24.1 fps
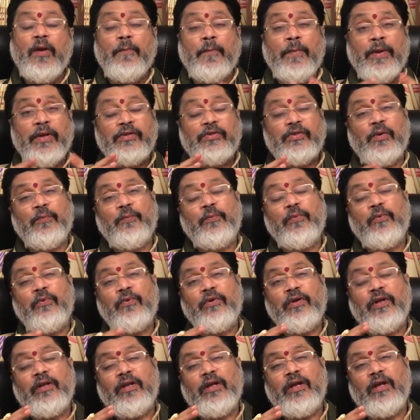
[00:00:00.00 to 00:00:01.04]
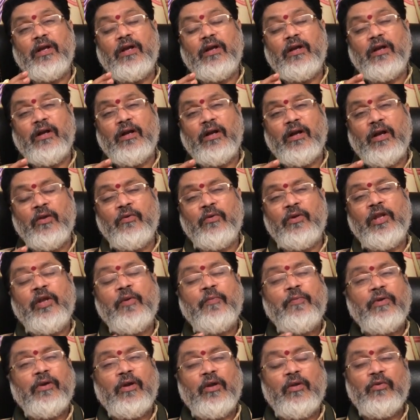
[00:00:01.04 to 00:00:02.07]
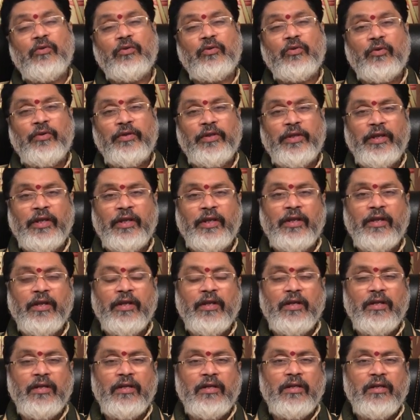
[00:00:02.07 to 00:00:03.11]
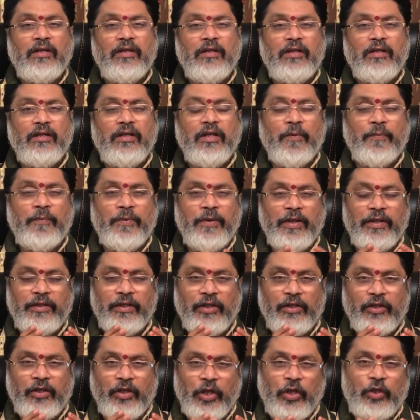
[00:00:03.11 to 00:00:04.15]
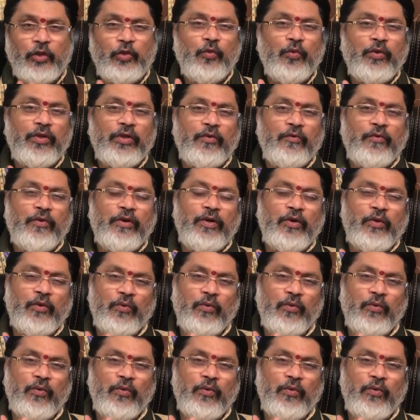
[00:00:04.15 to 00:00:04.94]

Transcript: మనకు సంపూర్ణ అనుగ్రహం ఎప్పుడు కలుగుతోంది ఎప్పుడైతే కేతు అన్నవాడు